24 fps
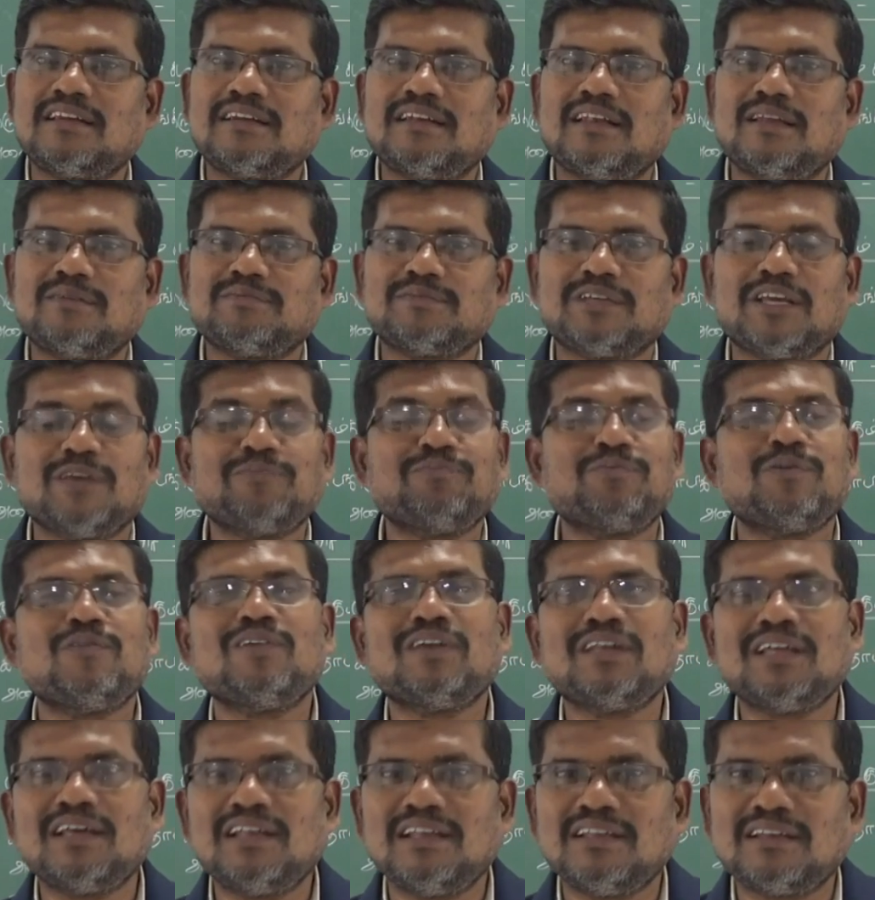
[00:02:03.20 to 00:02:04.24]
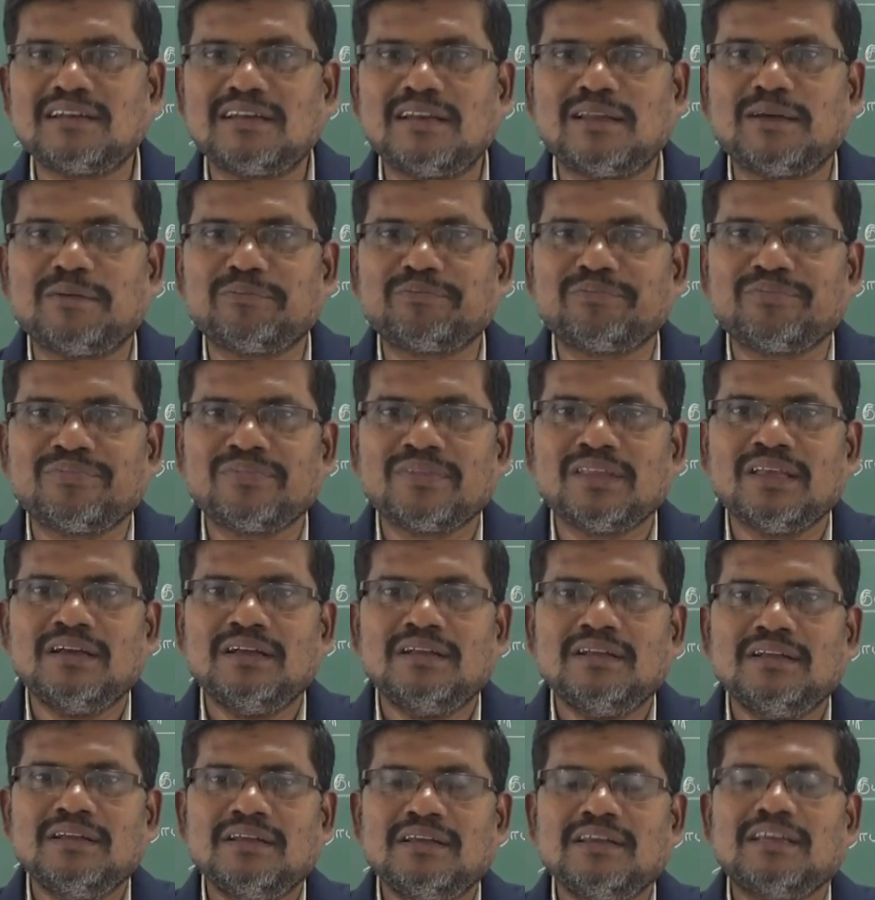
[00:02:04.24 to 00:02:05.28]
இருக்கலாம் எப்போ வேணாலும் இருக்கலாம்
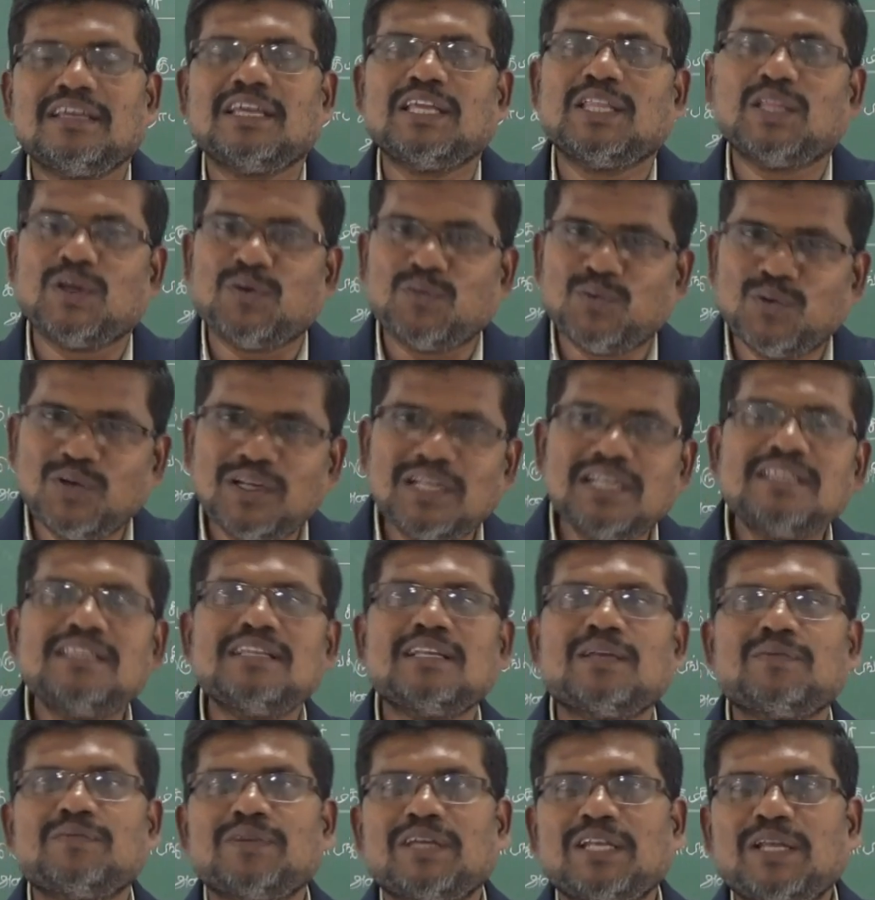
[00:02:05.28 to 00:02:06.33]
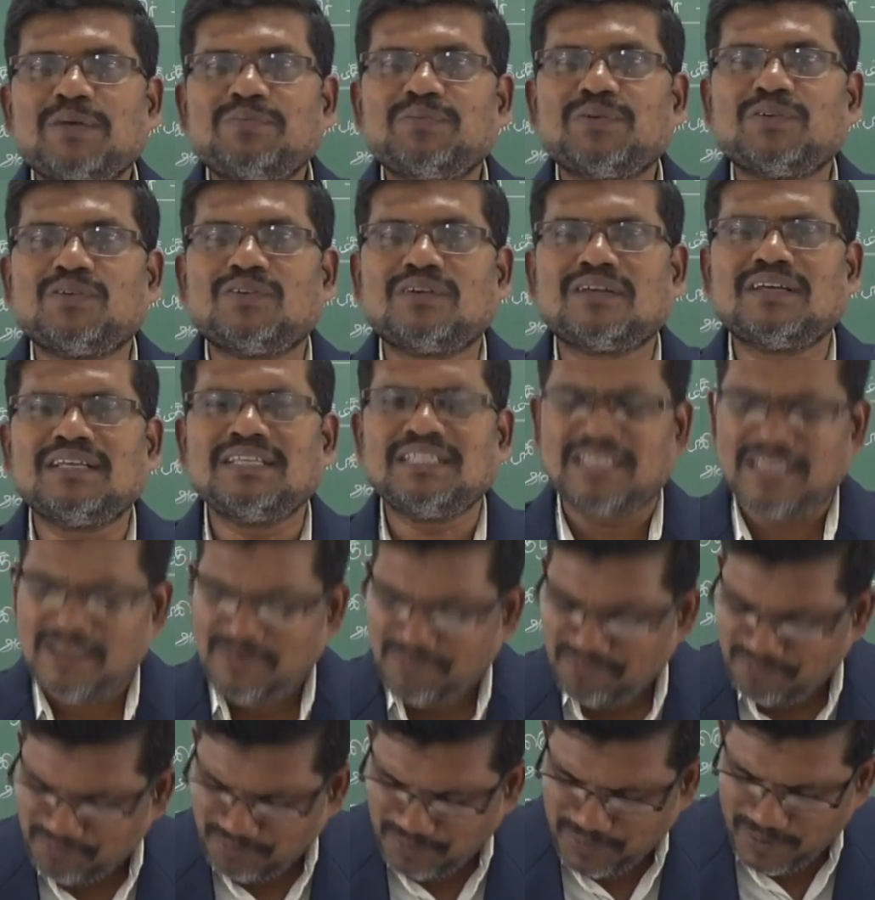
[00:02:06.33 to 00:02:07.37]
இதை உணர்ந்து நம்ம என்ன பண்ணோம்னா
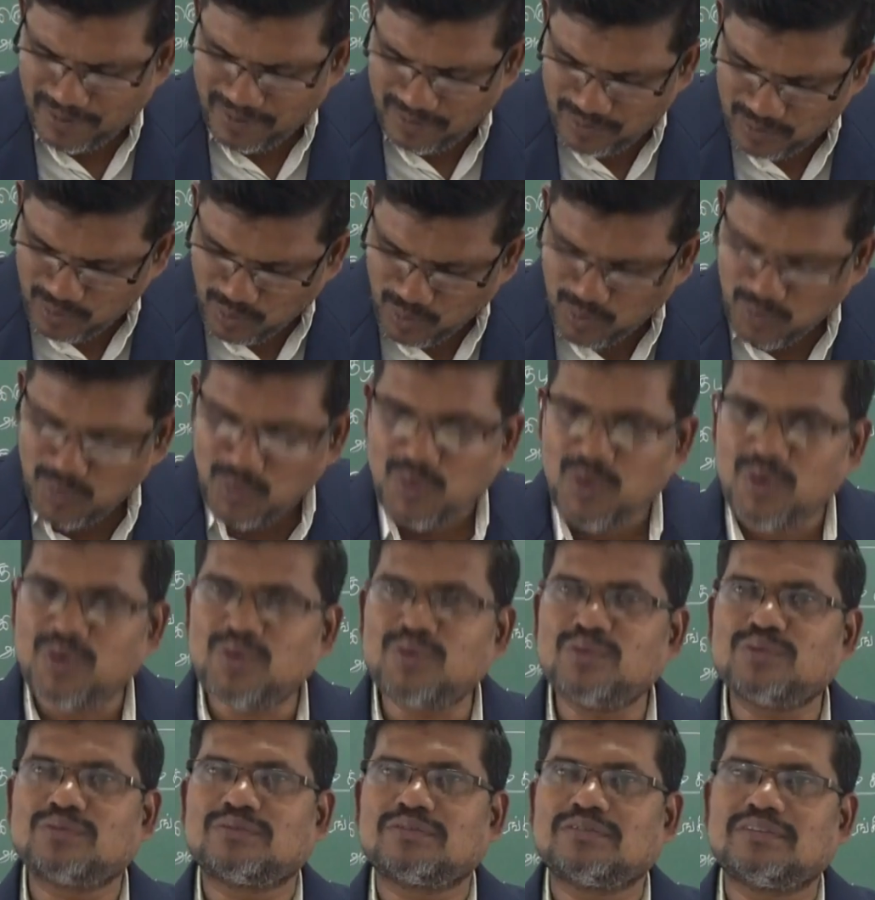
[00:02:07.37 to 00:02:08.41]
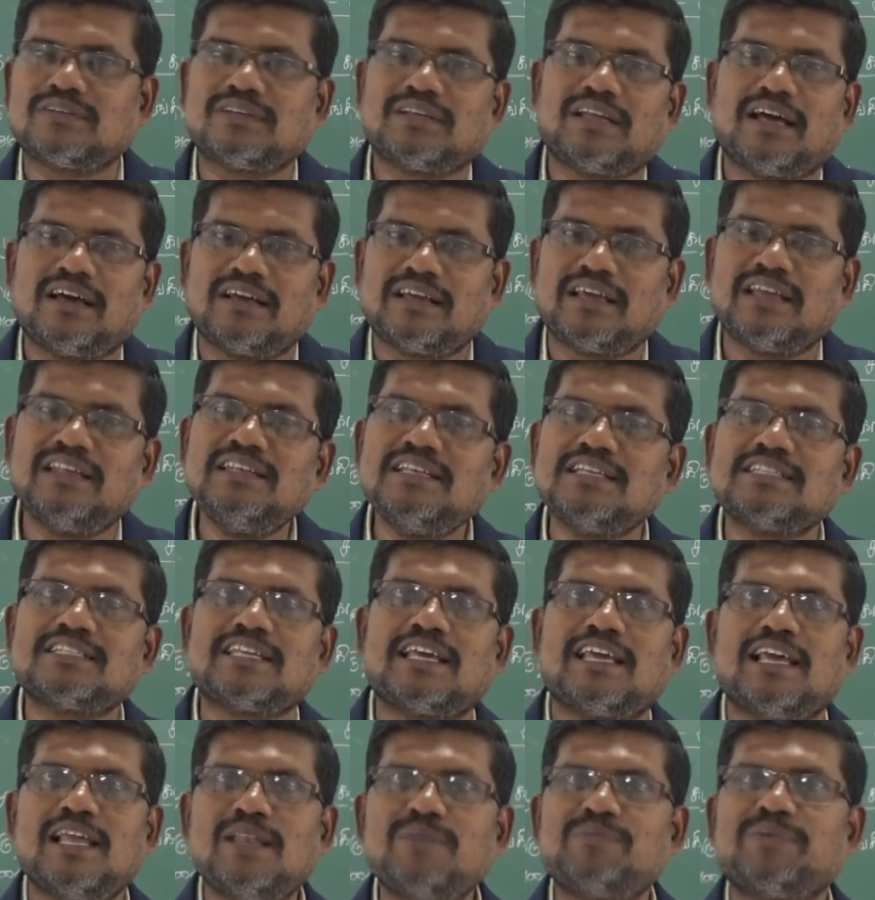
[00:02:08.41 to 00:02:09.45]
இப்போ ஒவ்வொரு நான் என்ன
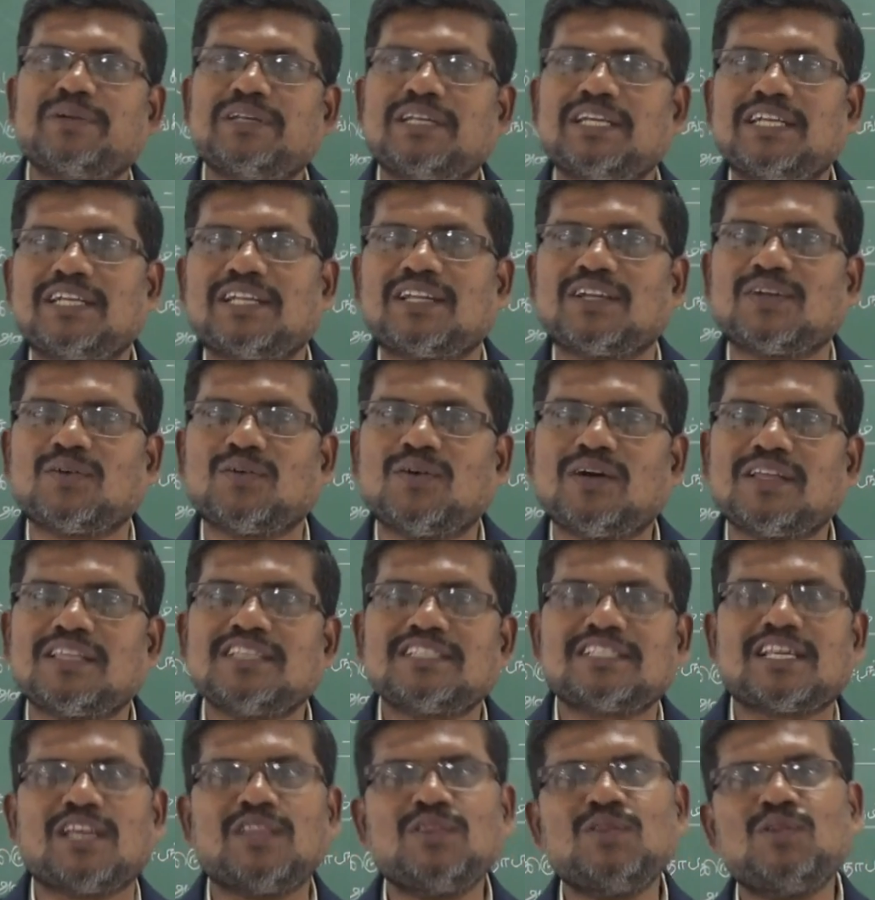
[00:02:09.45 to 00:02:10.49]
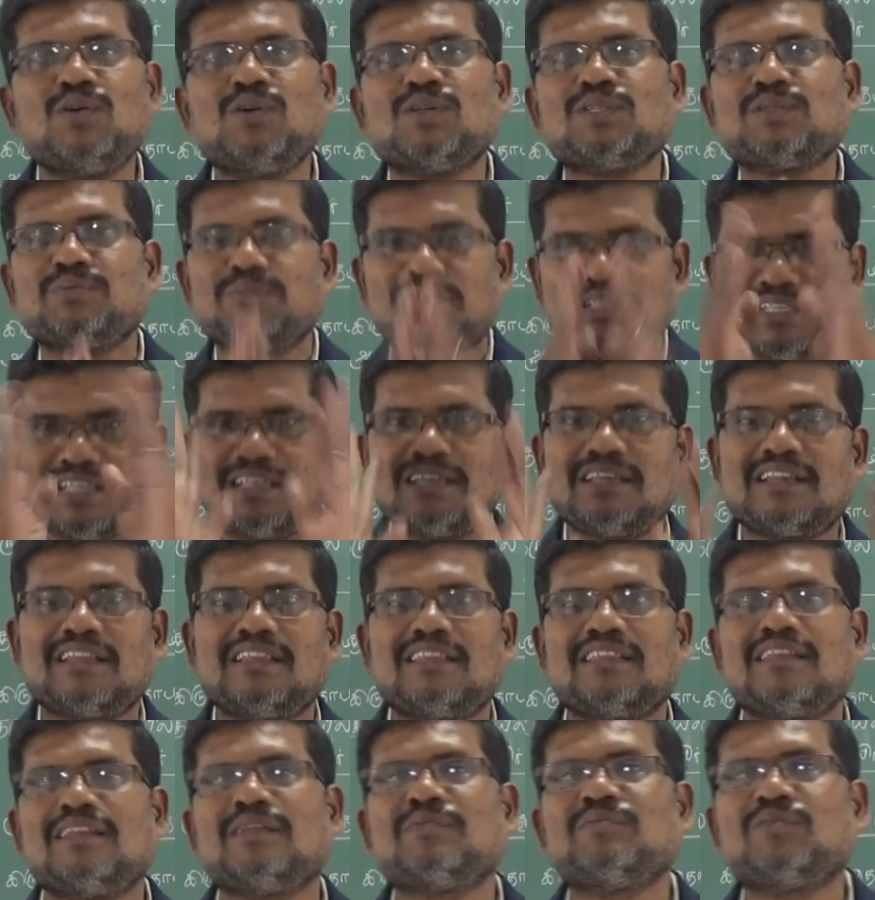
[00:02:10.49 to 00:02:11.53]
செயல் பண்ணிகிட்டு இருக்கணும் அதை சந்தோஷமாக
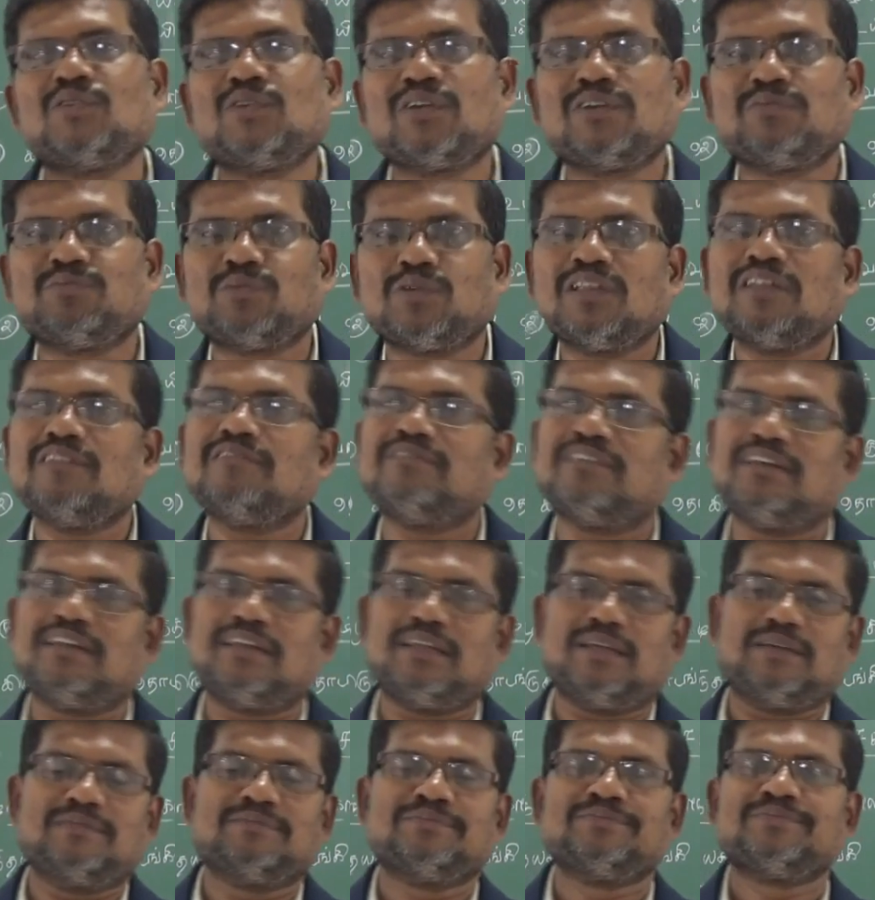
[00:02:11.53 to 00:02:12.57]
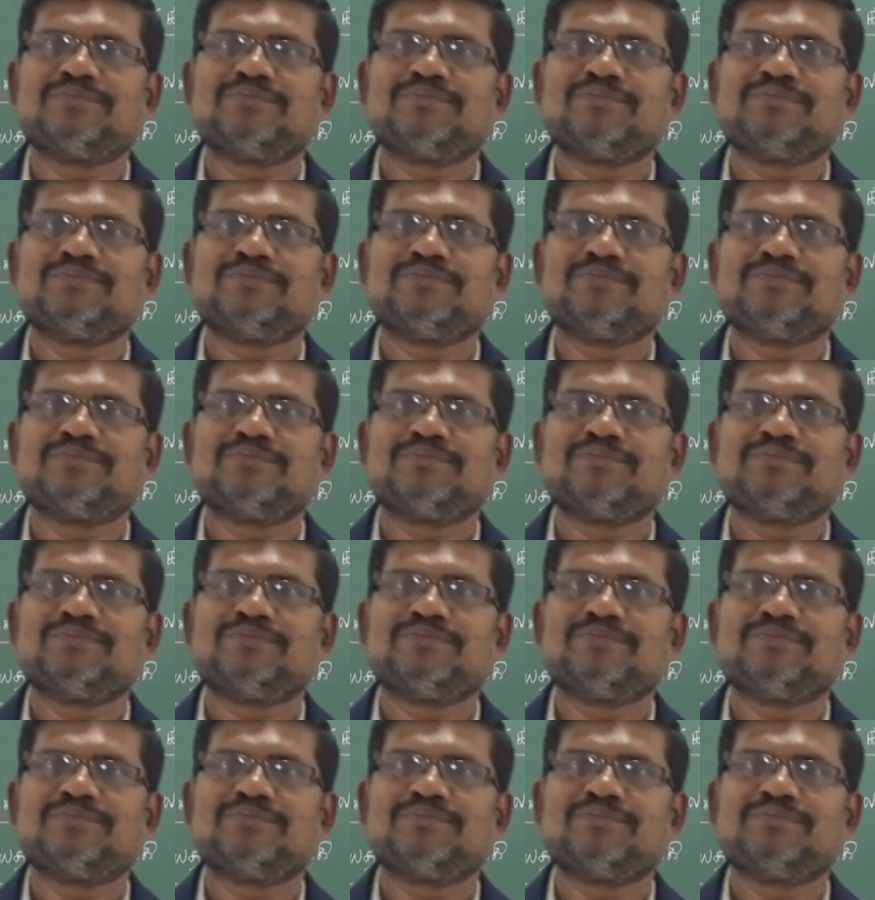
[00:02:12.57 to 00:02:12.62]
செய்கிறது தான் நம்மளுடைய முதல் வேலை